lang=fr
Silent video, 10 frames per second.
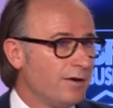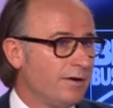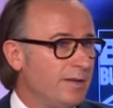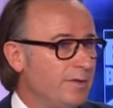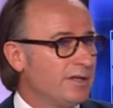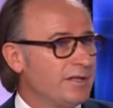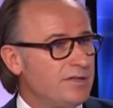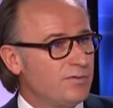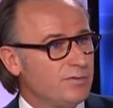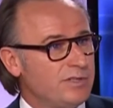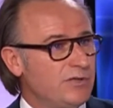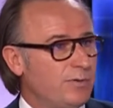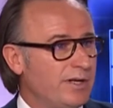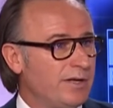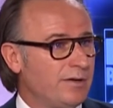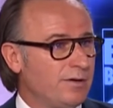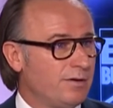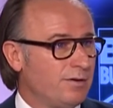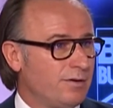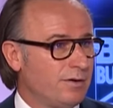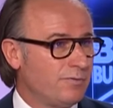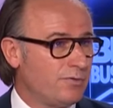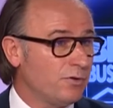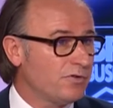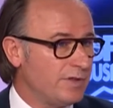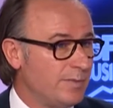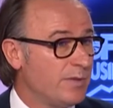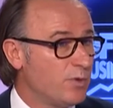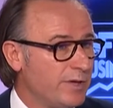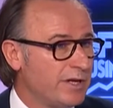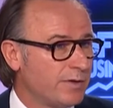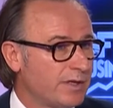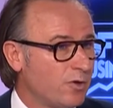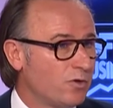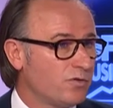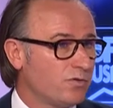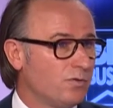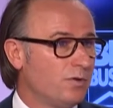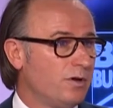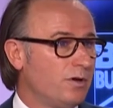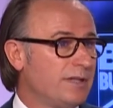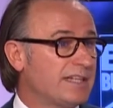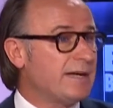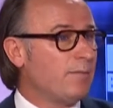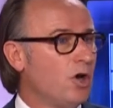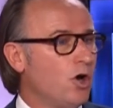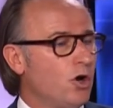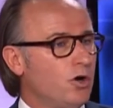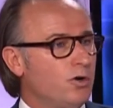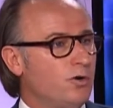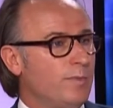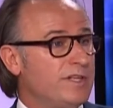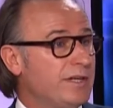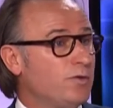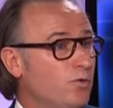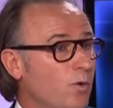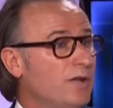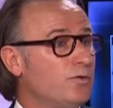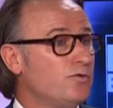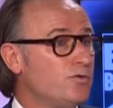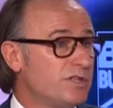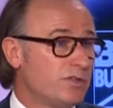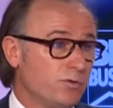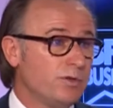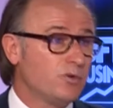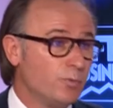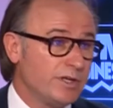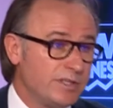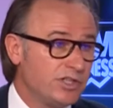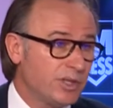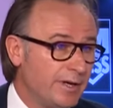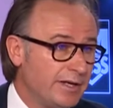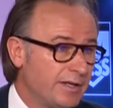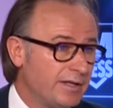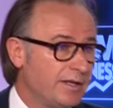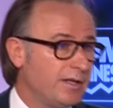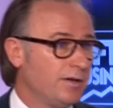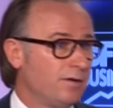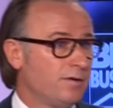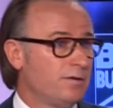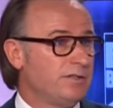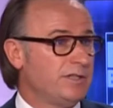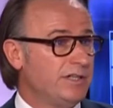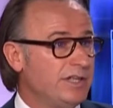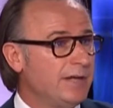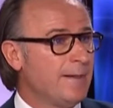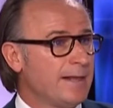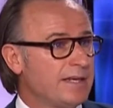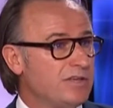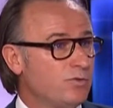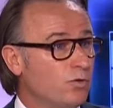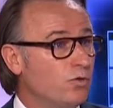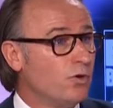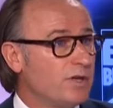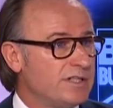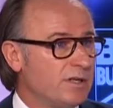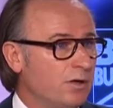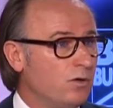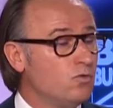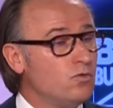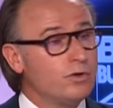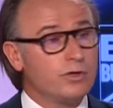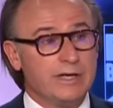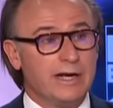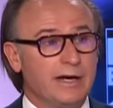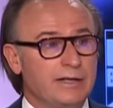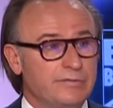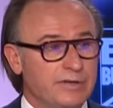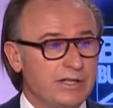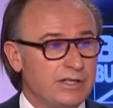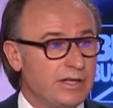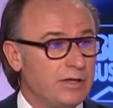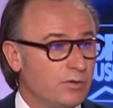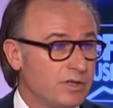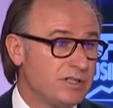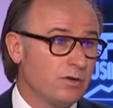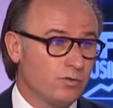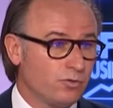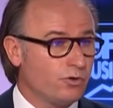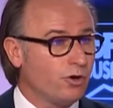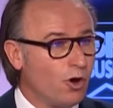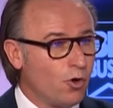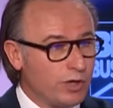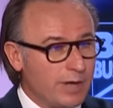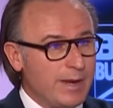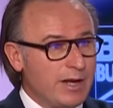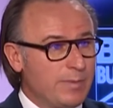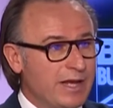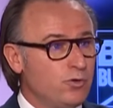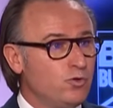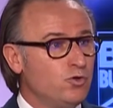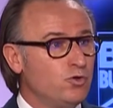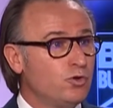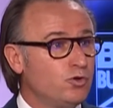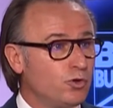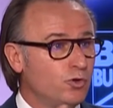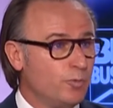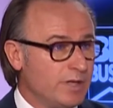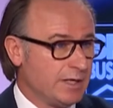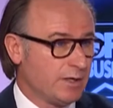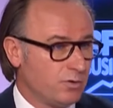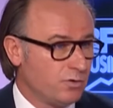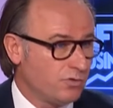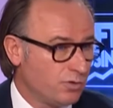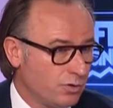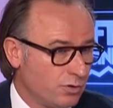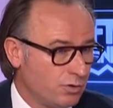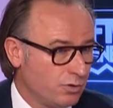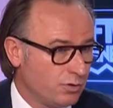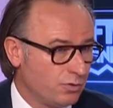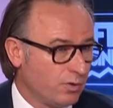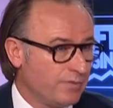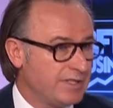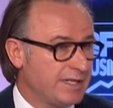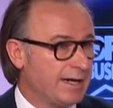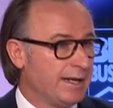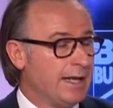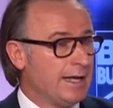les biens qui sont situés en France, les biens immobiliers notamment, sont taxables en matière de droit de succession, y compris si jamais il y a des héritiers qui sont non résidents ou qu'il y a un défunt qui est non résident. Donc on a bel et bien une autonomie de ce droit fiscal.